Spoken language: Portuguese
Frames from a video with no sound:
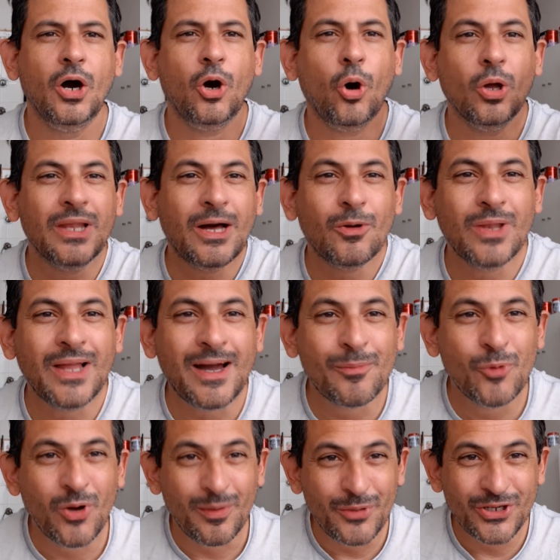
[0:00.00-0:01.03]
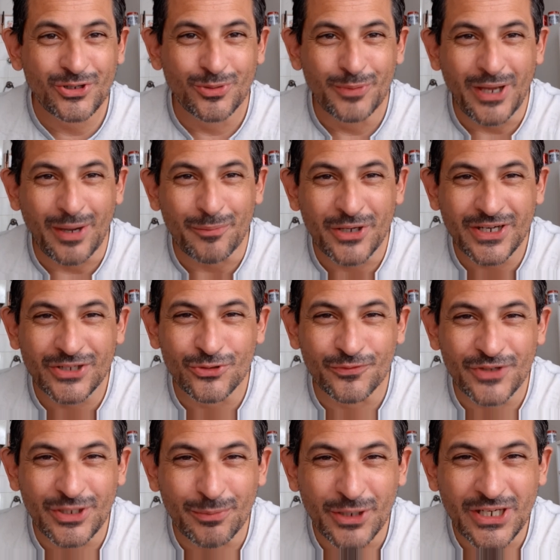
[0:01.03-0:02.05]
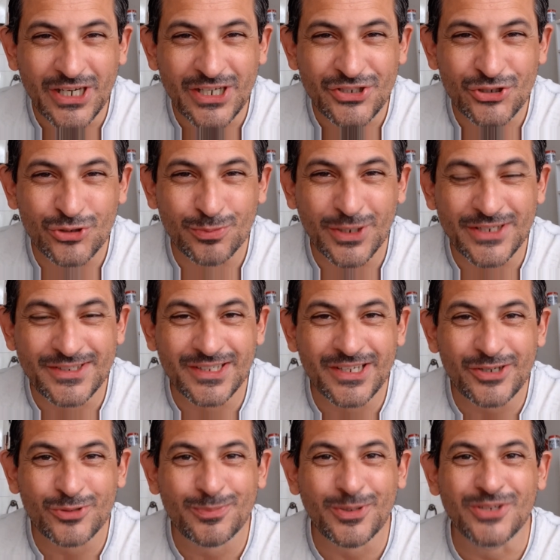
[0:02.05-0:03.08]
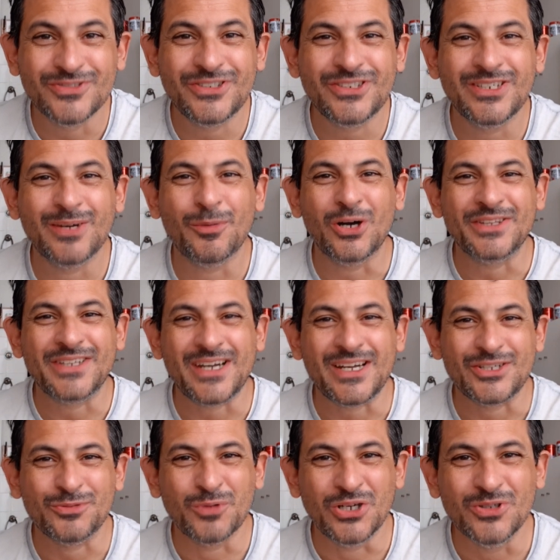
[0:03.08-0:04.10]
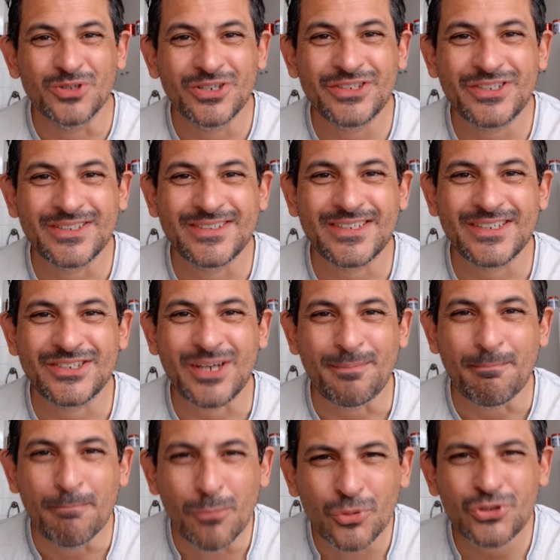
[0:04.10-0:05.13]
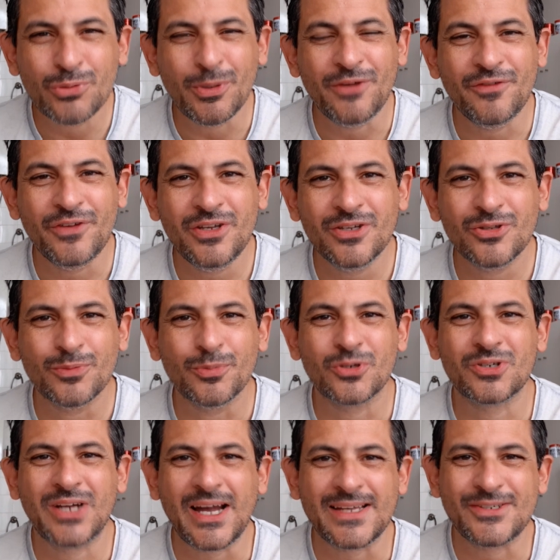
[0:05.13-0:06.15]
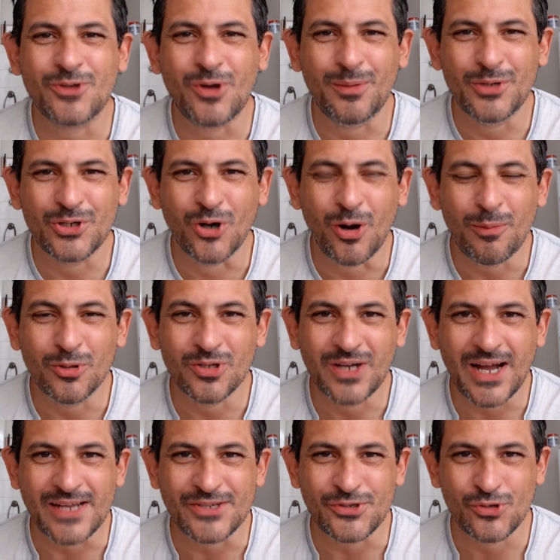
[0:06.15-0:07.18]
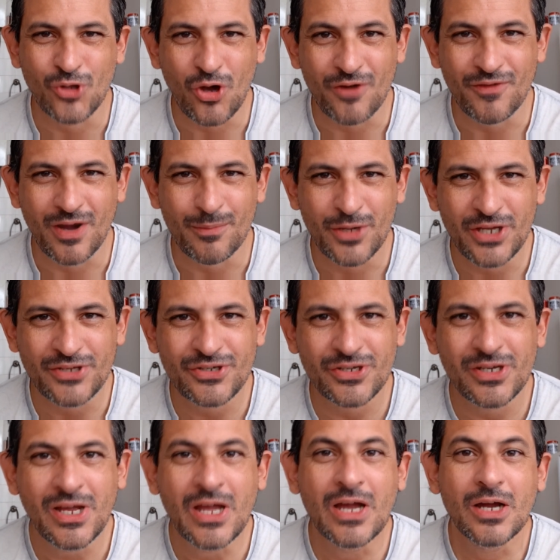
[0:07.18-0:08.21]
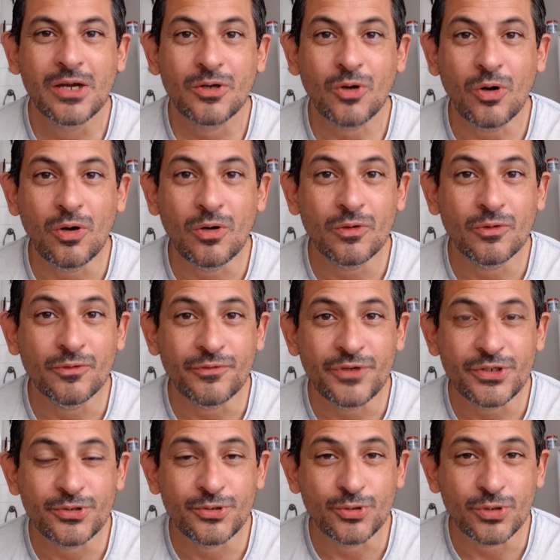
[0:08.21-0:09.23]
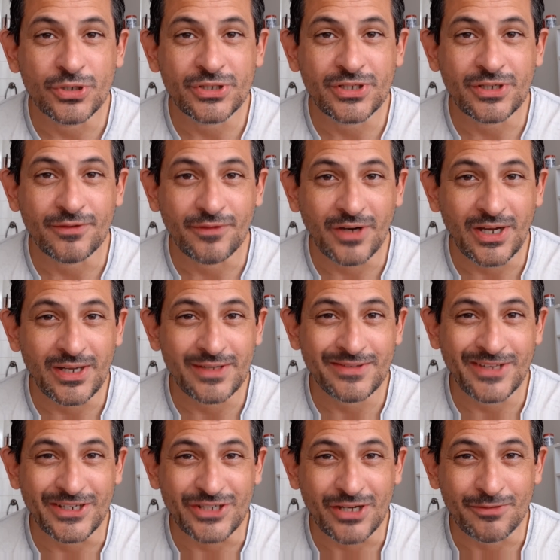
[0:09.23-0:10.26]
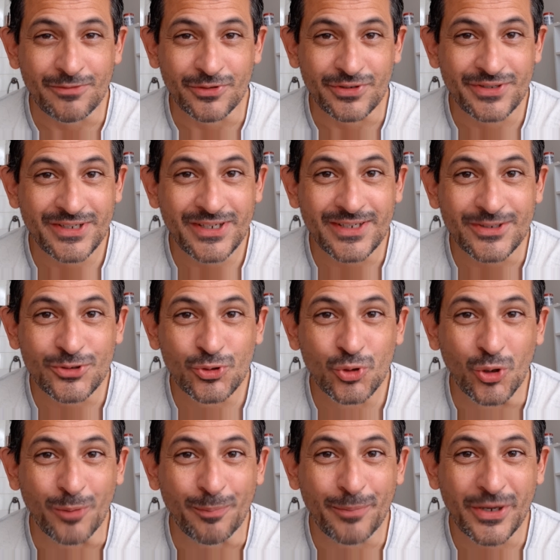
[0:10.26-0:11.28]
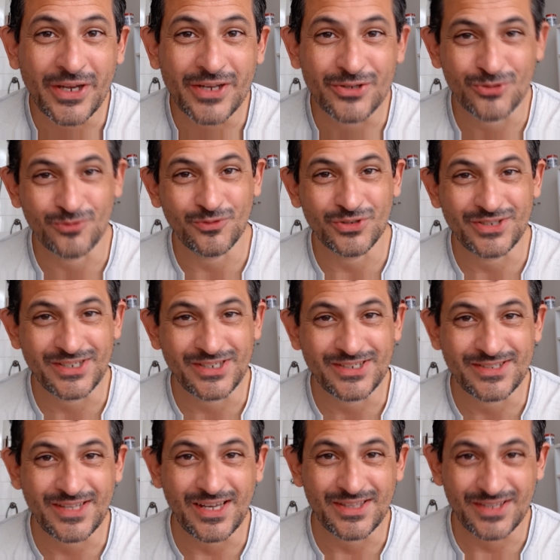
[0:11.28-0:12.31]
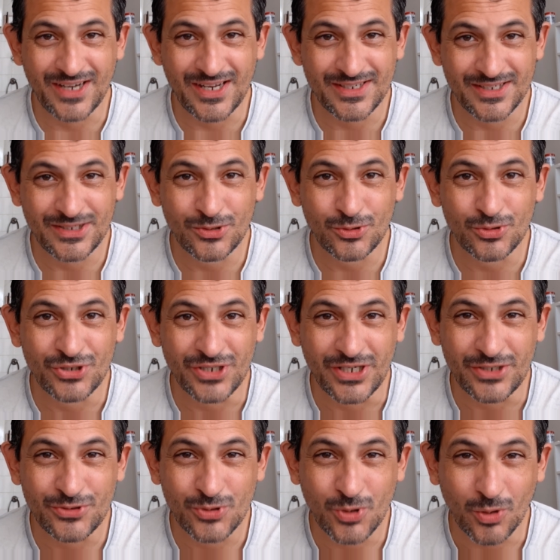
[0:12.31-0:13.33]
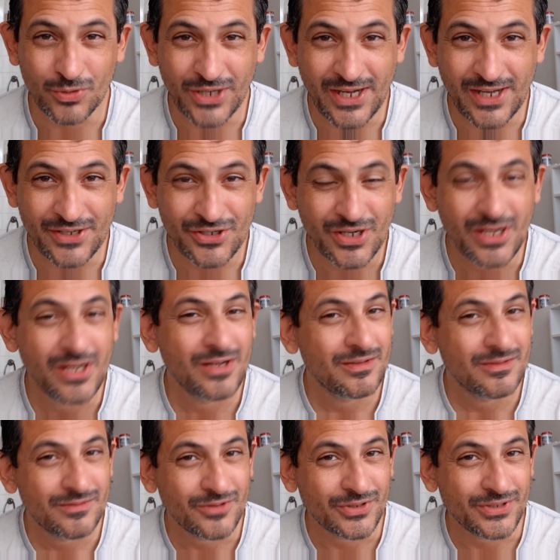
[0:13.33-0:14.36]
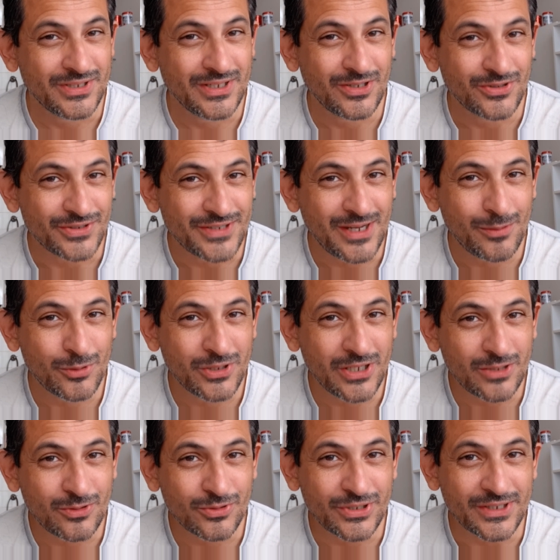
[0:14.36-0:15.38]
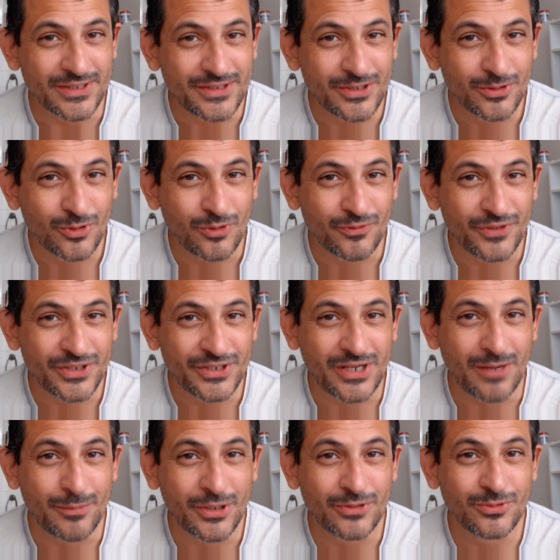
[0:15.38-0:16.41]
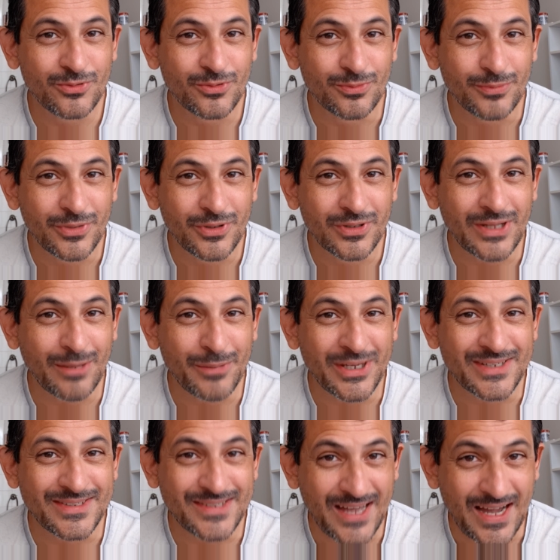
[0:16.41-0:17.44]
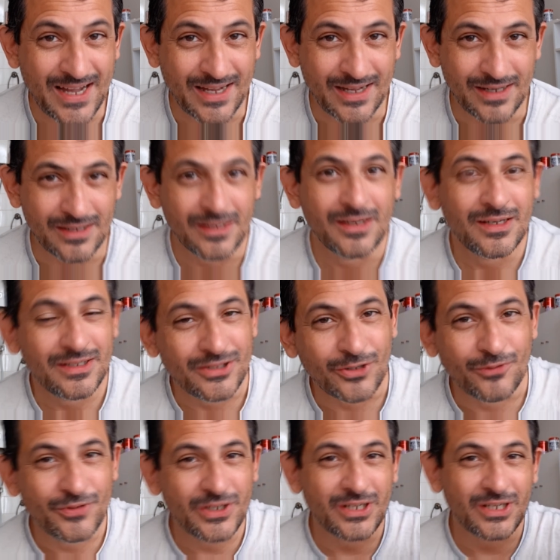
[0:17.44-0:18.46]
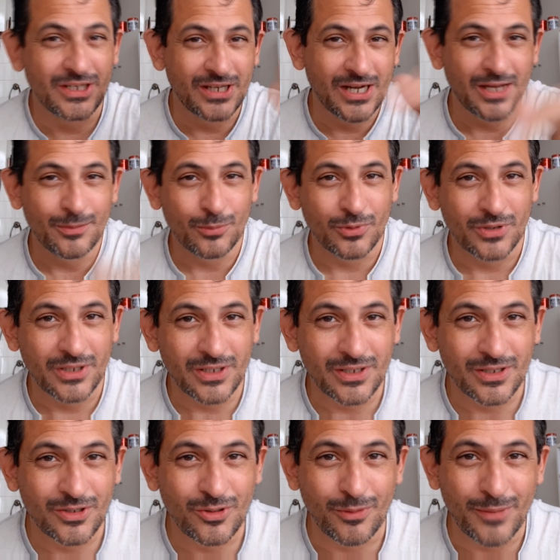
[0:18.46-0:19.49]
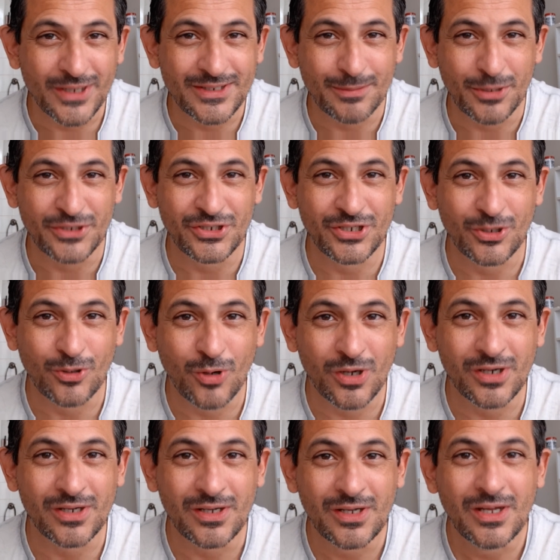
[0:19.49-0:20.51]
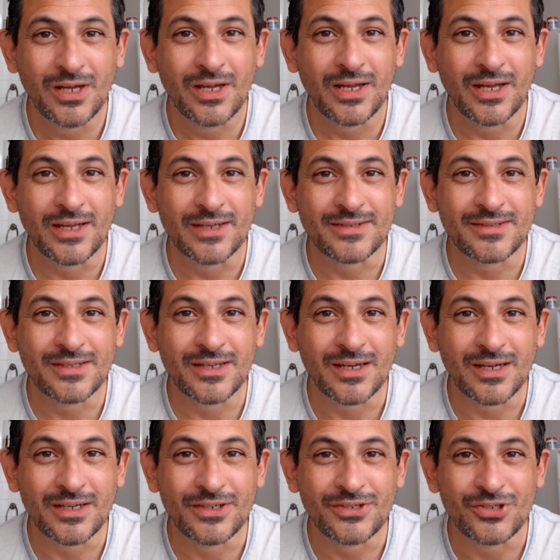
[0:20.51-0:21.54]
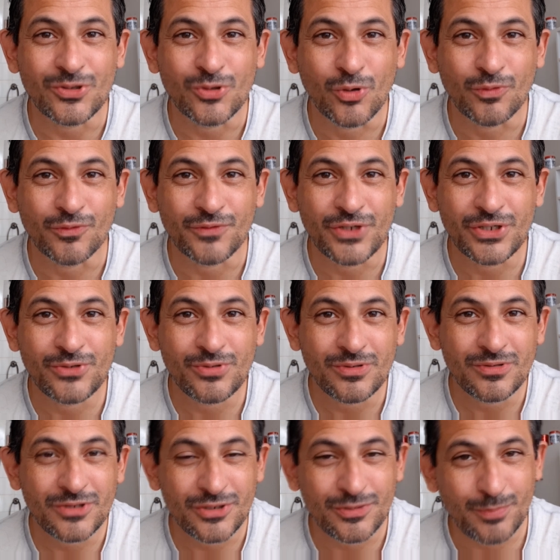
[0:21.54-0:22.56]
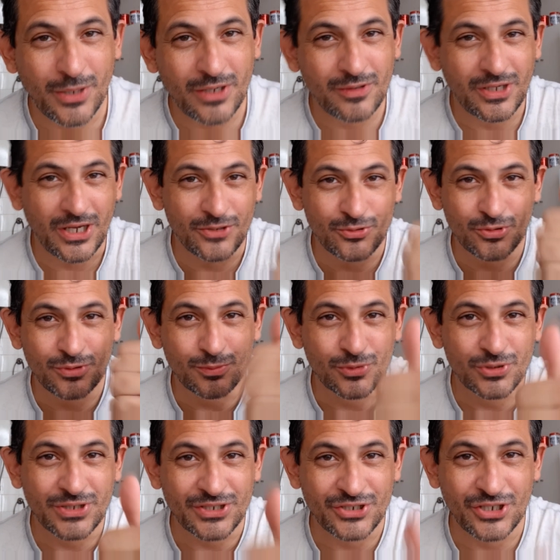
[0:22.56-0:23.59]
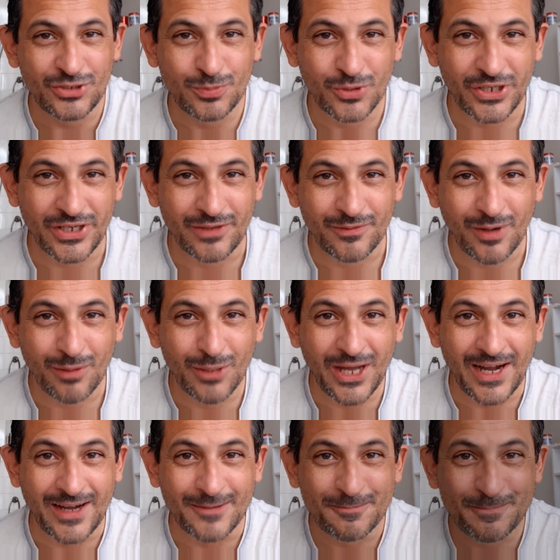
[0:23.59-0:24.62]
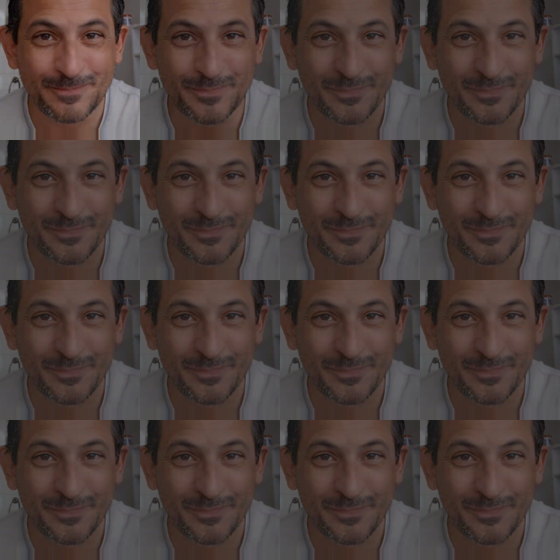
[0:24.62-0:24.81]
Olá, olá, meu amigo, minha amiga do Vida Imigrante de um Brasileiro. Bom dia, boa tarde, boa noite. Seja muito bem-vindo por cá, seu amigo Romulo Castro, novamente com um vídeo de hoje que vai deixar você surpreso, você que está atrás aí do direito de igualdade. Você não sabe o que aconteceu com o fechamento meu, da minha saga. Então fique ligado porque começa a partir de agora esta, este novo vídeo. Espero que ajude muita gente por aí. Vamos lá!